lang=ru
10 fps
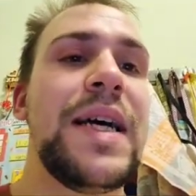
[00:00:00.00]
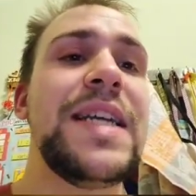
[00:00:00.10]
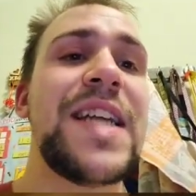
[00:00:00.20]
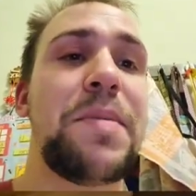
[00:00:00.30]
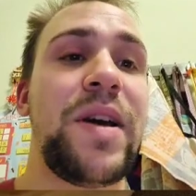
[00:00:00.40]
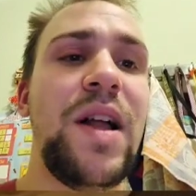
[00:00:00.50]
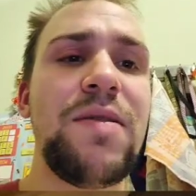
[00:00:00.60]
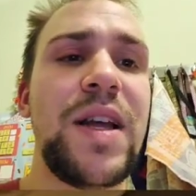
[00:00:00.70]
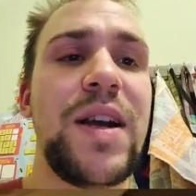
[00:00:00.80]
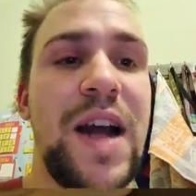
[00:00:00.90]
И самое
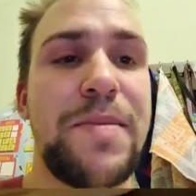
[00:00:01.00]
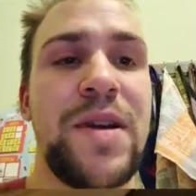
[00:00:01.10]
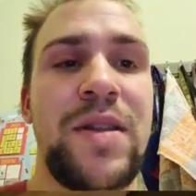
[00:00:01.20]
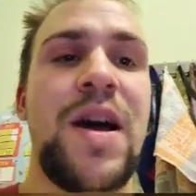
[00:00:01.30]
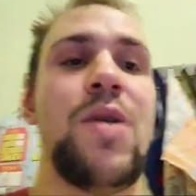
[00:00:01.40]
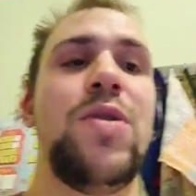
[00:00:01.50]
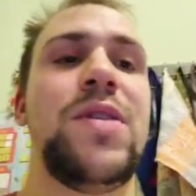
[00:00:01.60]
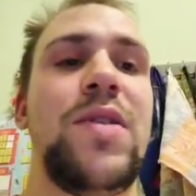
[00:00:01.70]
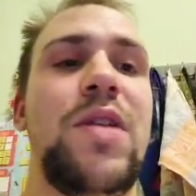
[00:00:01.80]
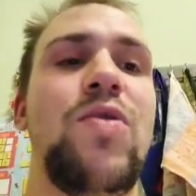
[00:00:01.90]
главное, камера. Да, у
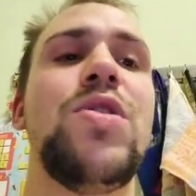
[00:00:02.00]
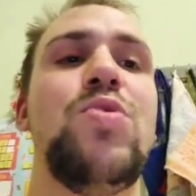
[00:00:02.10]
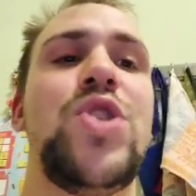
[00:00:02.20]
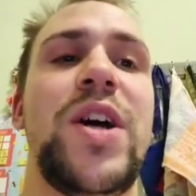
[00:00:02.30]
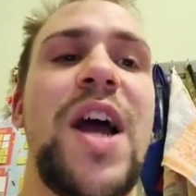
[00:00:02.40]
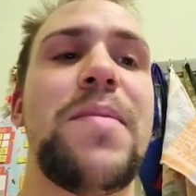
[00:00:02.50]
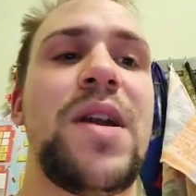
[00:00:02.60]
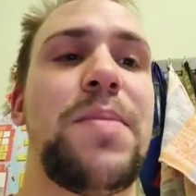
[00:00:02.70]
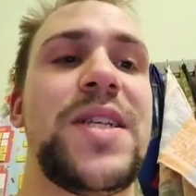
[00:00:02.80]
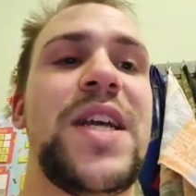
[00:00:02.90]
этого телефона лучшая
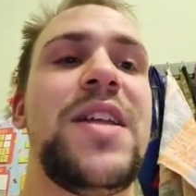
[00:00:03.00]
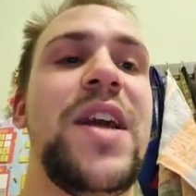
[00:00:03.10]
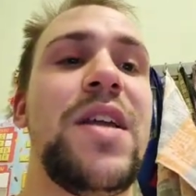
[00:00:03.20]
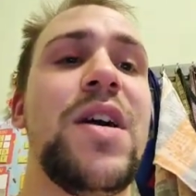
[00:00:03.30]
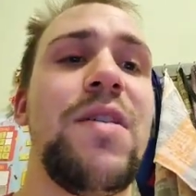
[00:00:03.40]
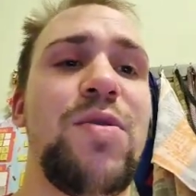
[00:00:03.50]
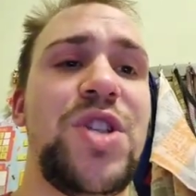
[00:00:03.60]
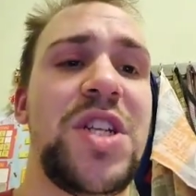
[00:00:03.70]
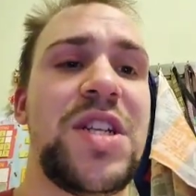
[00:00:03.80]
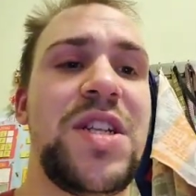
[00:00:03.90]
камера по сей день. Вот
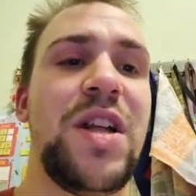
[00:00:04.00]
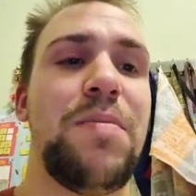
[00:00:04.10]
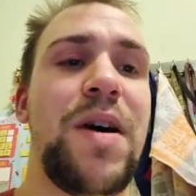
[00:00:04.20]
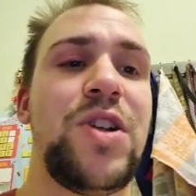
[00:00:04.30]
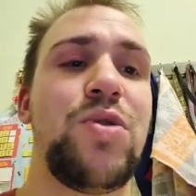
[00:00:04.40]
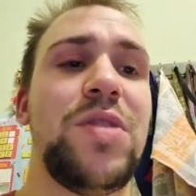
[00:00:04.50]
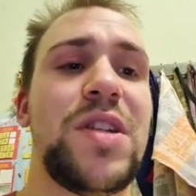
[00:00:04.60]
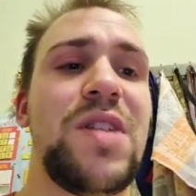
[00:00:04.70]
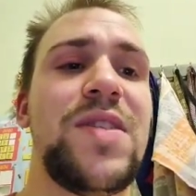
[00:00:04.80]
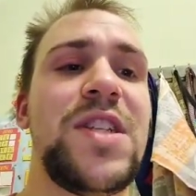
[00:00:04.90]
сейчас я сделал парочку
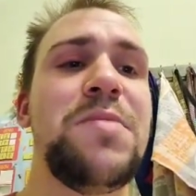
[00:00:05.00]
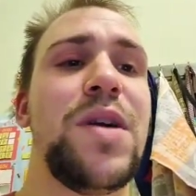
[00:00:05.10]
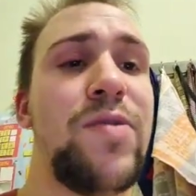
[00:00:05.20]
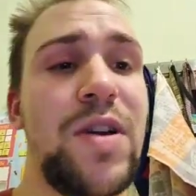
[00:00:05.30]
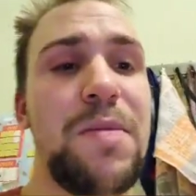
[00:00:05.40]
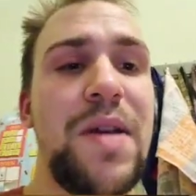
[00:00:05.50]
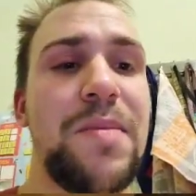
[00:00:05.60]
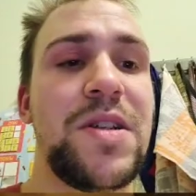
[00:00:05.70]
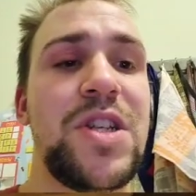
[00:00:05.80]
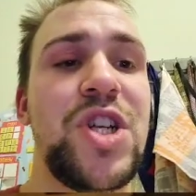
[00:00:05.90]
тестовых снимков, и
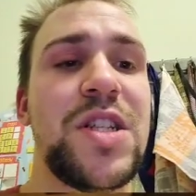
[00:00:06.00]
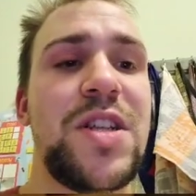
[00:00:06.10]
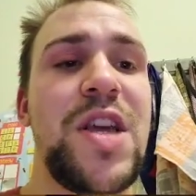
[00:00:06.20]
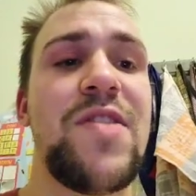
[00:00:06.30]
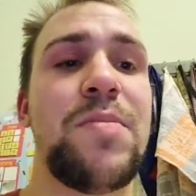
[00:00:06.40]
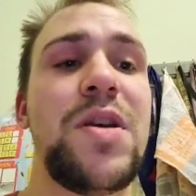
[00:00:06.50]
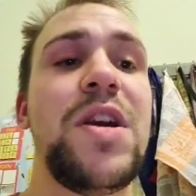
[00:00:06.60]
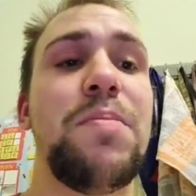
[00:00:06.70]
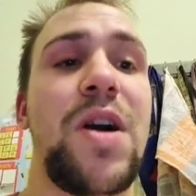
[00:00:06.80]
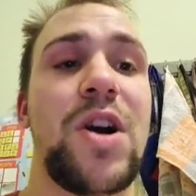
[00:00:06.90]
прямо сейчас я вам
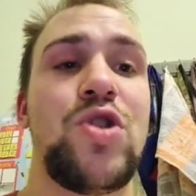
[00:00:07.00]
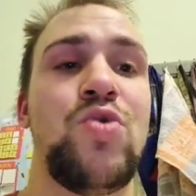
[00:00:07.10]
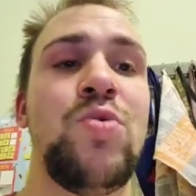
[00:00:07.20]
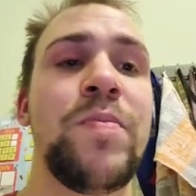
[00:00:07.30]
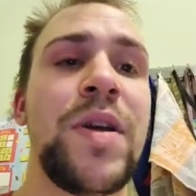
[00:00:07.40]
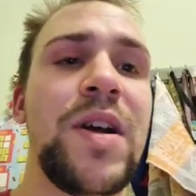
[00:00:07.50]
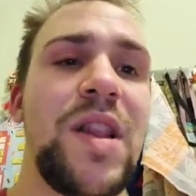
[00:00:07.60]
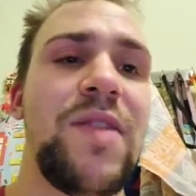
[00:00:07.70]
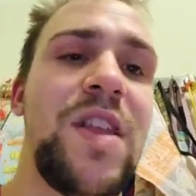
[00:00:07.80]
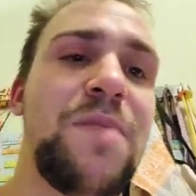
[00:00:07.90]
их покажу.
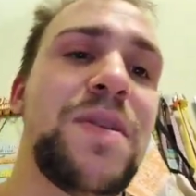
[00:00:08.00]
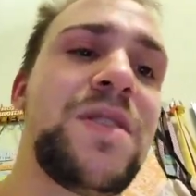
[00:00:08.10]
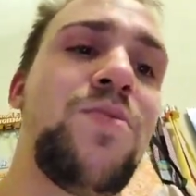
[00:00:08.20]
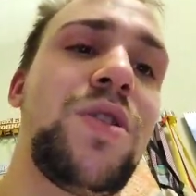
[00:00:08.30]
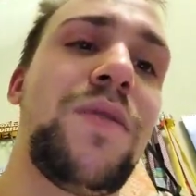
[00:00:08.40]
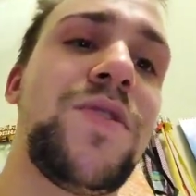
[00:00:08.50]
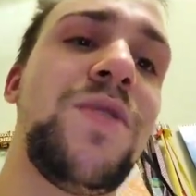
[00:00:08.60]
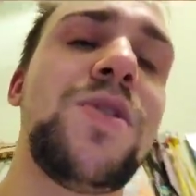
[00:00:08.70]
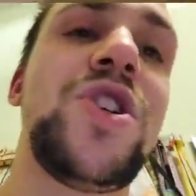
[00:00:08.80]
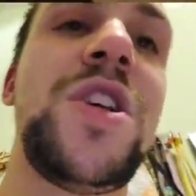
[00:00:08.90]
Давайте посмотрим сделаем
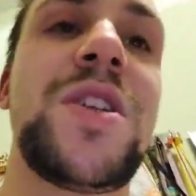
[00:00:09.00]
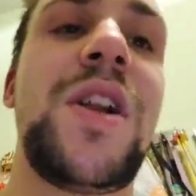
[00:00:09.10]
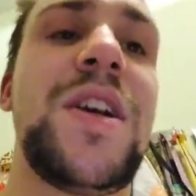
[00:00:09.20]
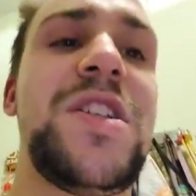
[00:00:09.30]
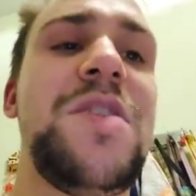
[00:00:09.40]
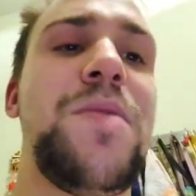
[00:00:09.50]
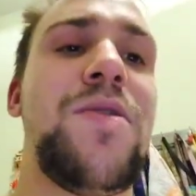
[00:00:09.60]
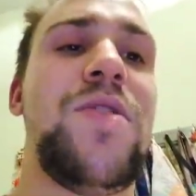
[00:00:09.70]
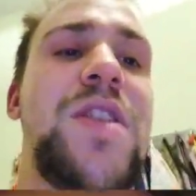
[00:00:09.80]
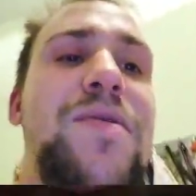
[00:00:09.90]
всего лишь несколько
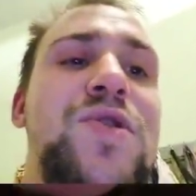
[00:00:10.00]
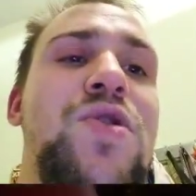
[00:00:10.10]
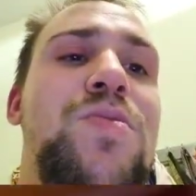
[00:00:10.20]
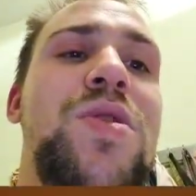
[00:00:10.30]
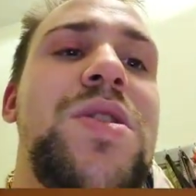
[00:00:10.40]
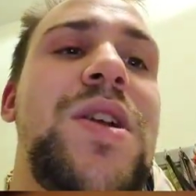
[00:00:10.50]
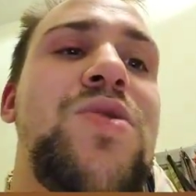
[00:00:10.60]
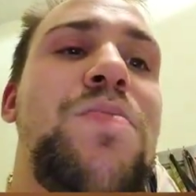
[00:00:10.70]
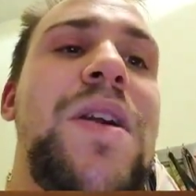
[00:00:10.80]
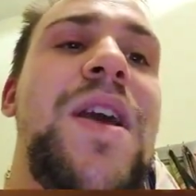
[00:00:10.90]
снимков, и нам все будет
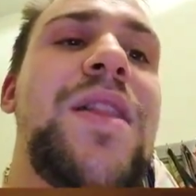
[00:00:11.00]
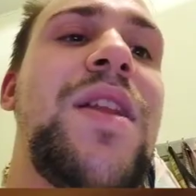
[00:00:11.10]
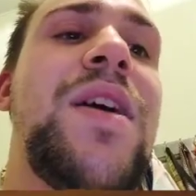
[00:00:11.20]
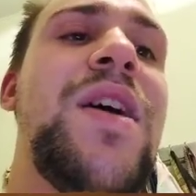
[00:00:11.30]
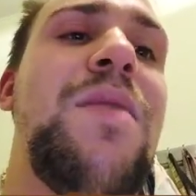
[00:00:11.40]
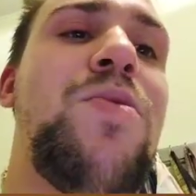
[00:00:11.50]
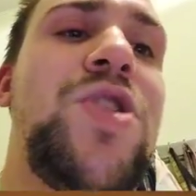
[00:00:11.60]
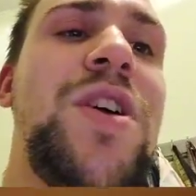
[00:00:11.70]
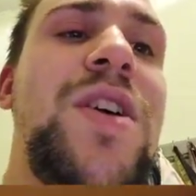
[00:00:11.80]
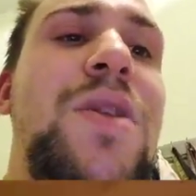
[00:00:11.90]
сразу понятно.
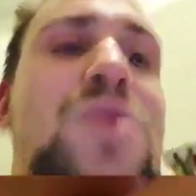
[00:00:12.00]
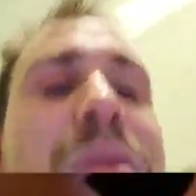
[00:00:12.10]
Может, экран у